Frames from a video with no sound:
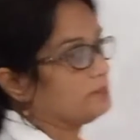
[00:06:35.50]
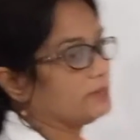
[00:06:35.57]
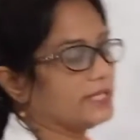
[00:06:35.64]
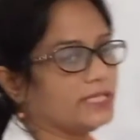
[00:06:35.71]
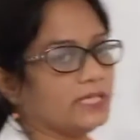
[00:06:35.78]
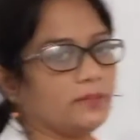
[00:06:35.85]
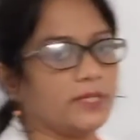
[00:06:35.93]

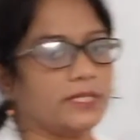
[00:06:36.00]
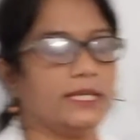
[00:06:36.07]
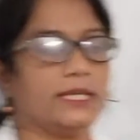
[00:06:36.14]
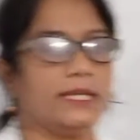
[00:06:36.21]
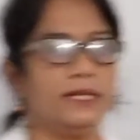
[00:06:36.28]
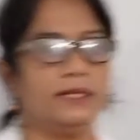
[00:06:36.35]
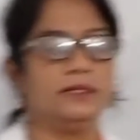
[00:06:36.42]
পৃথিবীতে
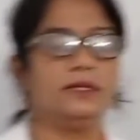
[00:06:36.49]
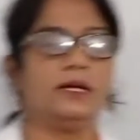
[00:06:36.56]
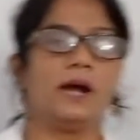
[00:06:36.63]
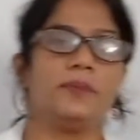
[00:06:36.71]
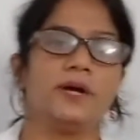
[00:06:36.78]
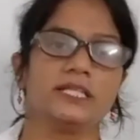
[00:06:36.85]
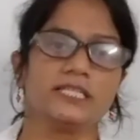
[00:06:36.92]

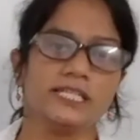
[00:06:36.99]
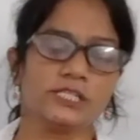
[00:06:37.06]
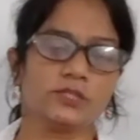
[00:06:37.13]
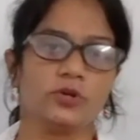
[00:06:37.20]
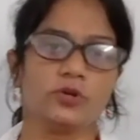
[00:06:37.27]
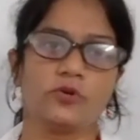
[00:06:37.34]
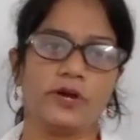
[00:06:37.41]

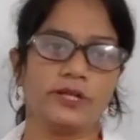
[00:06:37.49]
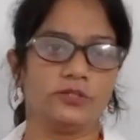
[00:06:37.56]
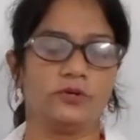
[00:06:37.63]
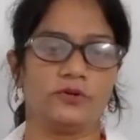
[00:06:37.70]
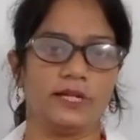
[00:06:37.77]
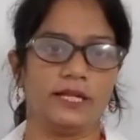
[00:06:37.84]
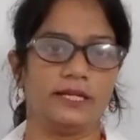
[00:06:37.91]
আবাসস্থল কয়
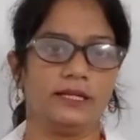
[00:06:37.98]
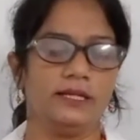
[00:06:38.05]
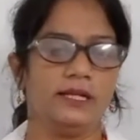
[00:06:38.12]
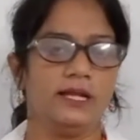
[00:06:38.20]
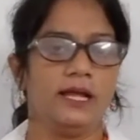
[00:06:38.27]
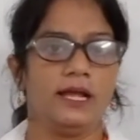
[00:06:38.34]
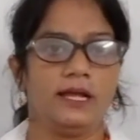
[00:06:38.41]
ধরনের
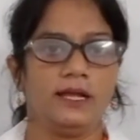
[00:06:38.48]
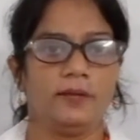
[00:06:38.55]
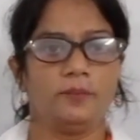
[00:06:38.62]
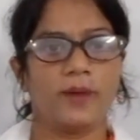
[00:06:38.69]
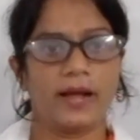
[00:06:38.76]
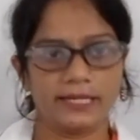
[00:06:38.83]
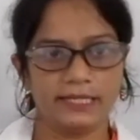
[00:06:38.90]

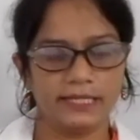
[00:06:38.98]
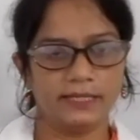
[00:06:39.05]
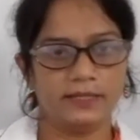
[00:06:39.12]
পানি